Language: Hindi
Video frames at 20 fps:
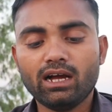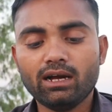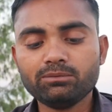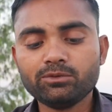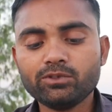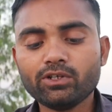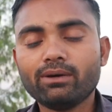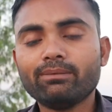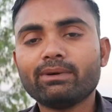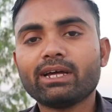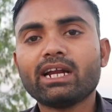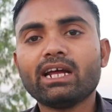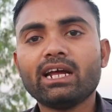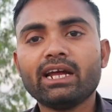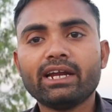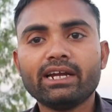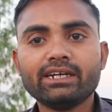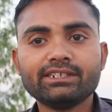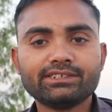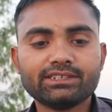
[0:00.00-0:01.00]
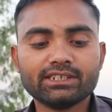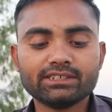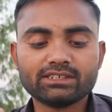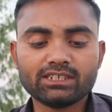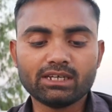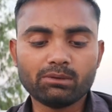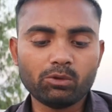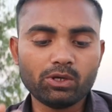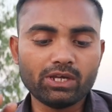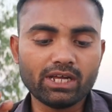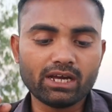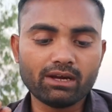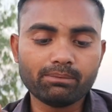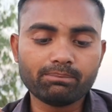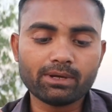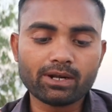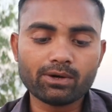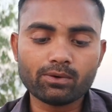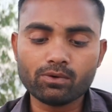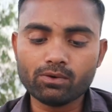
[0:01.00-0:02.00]
अब जो हमारा एडसन्स है वो
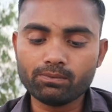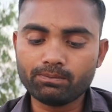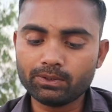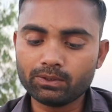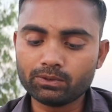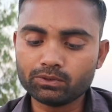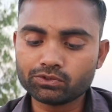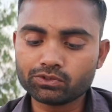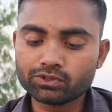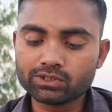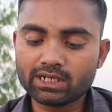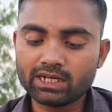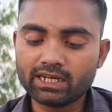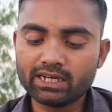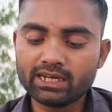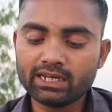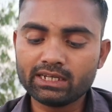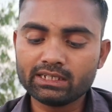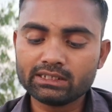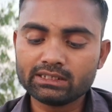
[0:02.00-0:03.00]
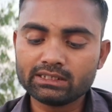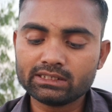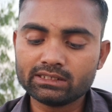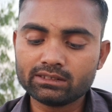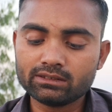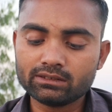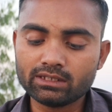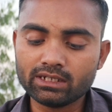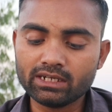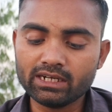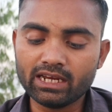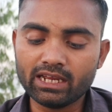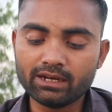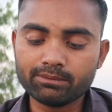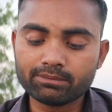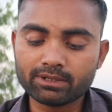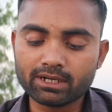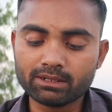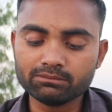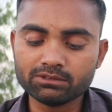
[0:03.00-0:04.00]
यहाँ पर ओपन हो चुका है थ्री
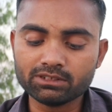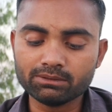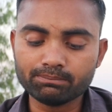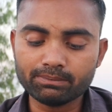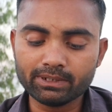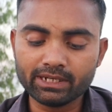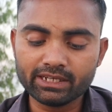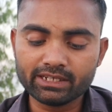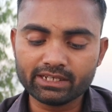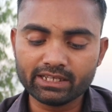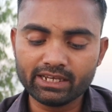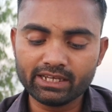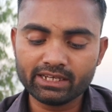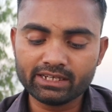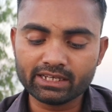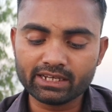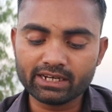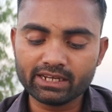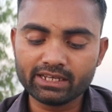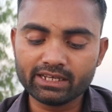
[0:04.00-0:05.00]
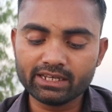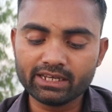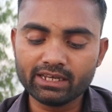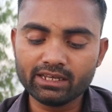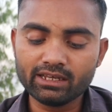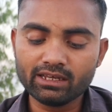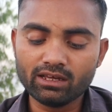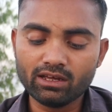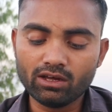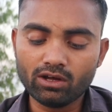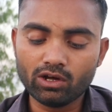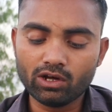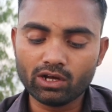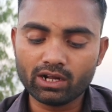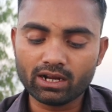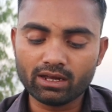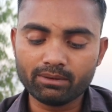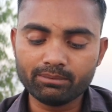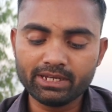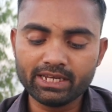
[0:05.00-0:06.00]
लाइन पर हम सिंपली क्लिक करेंगे
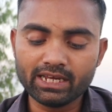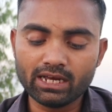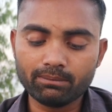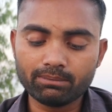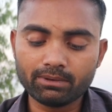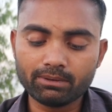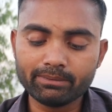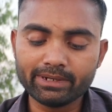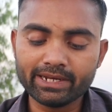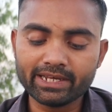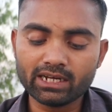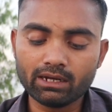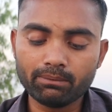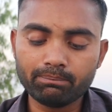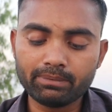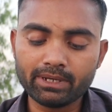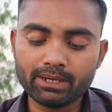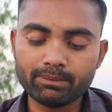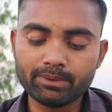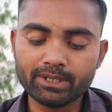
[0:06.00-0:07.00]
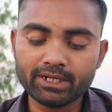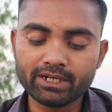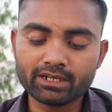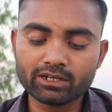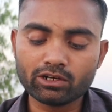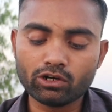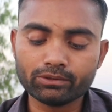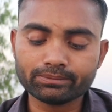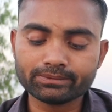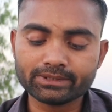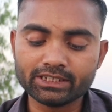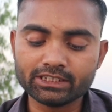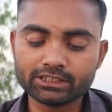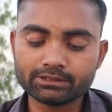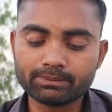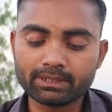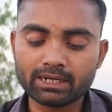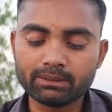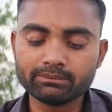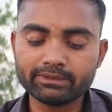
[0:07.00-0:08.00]
और हमें यहाँ पर मिलेगा पेमेंट का ऑप्शन
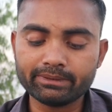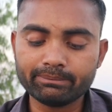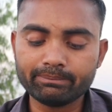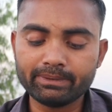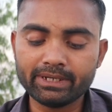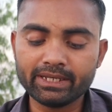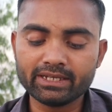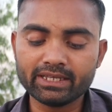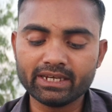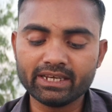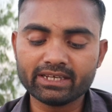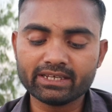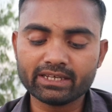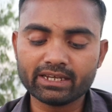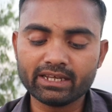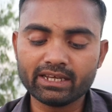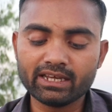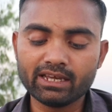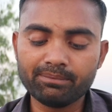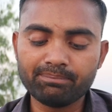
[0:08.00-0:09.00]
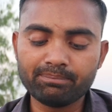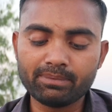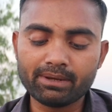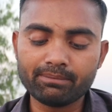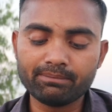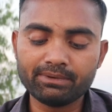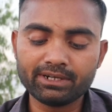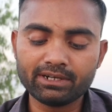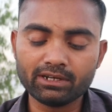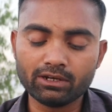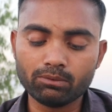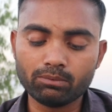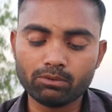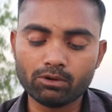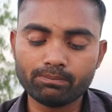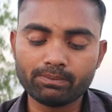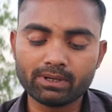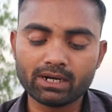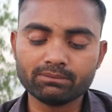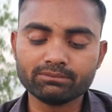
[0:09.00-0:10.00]
इस पर हम सिंपली क्लिक करेंगे पेमेंट
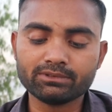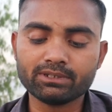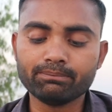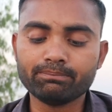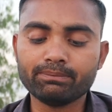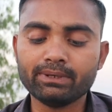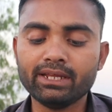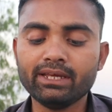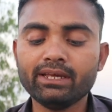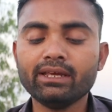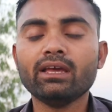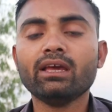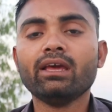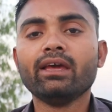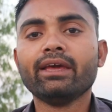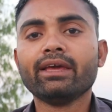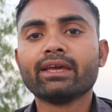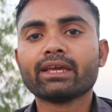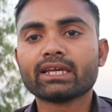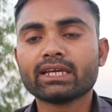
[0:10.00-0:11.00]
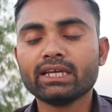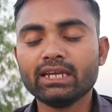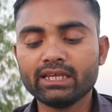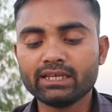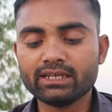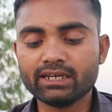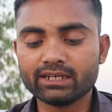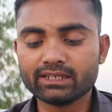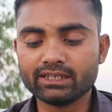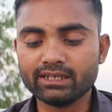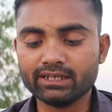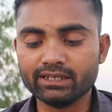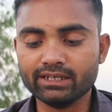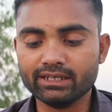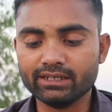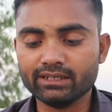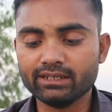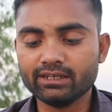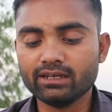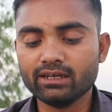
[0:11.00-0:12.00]
इन्फो पर हम सिंपली क्लिक कर
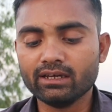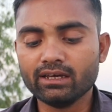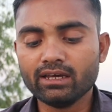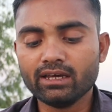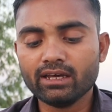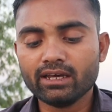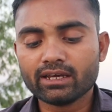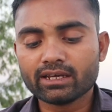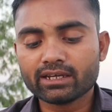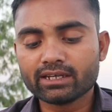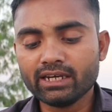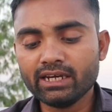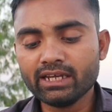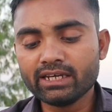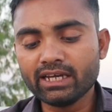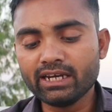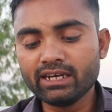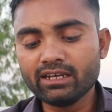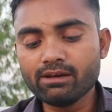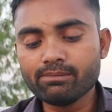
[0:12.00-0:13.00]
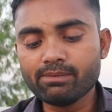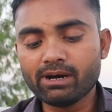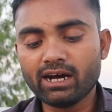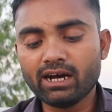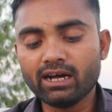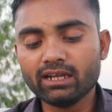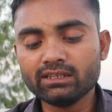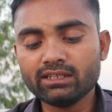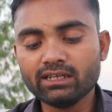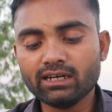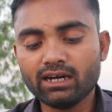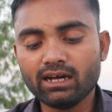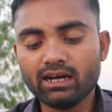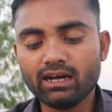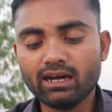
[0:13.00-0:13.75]
देंगे क्लिक करने के बाद